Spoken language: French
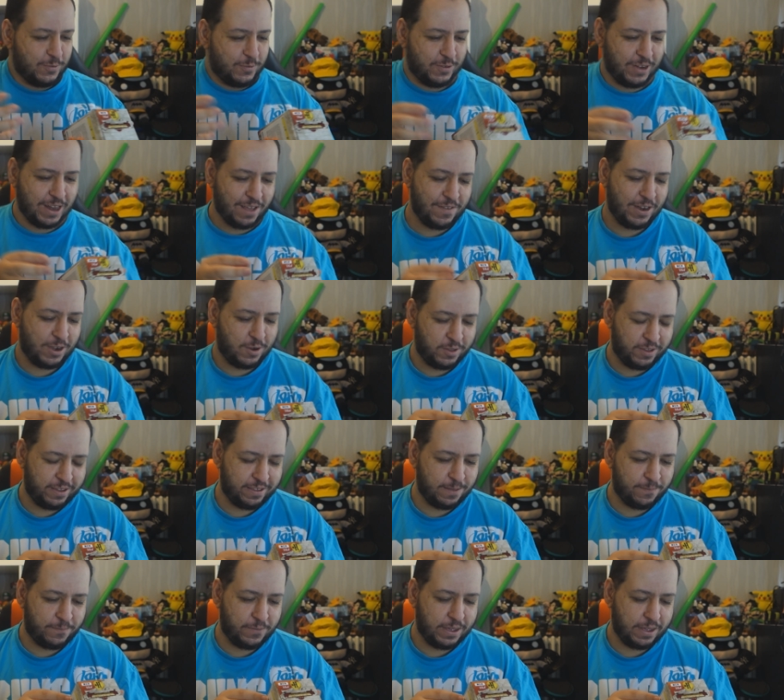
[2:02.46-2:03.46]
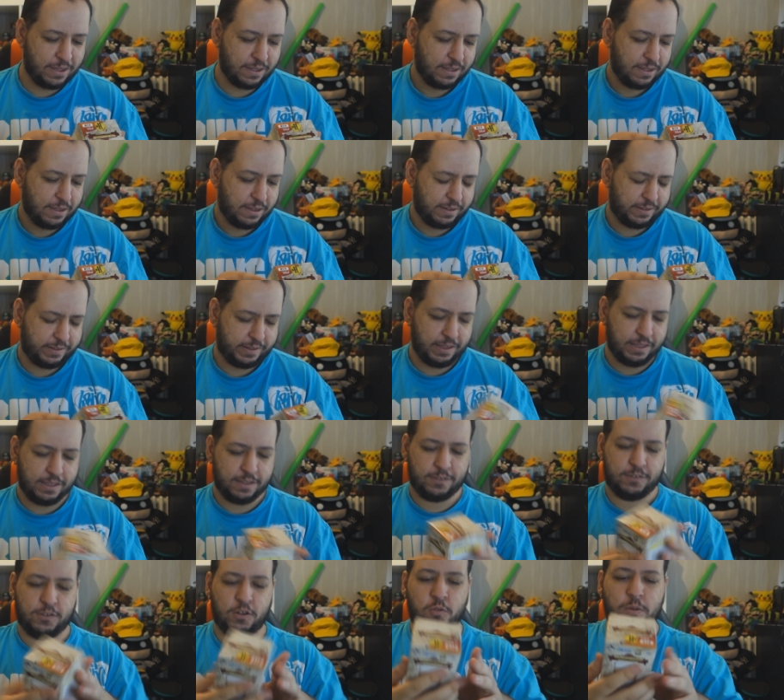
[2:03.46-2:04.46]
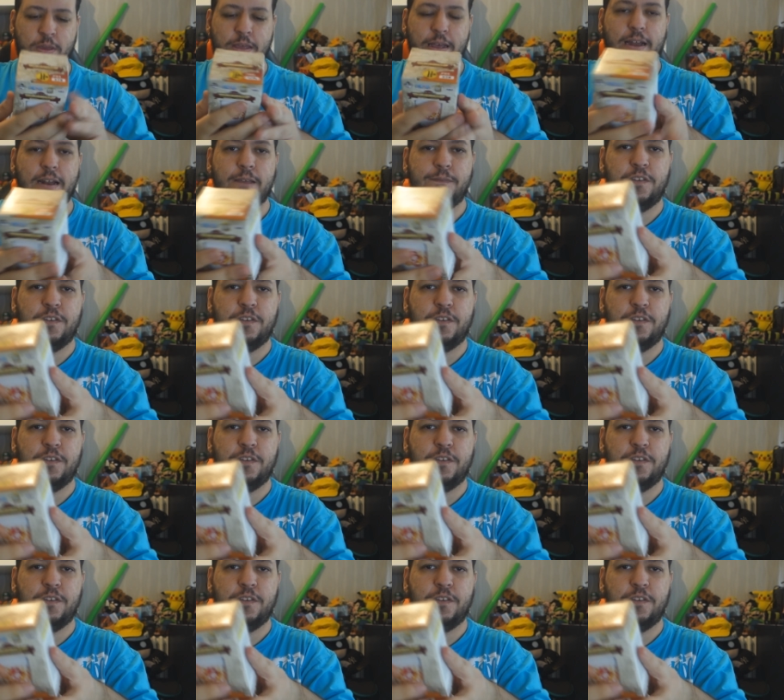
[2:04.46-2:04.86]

on a avec le deuxième verre, c'est celui à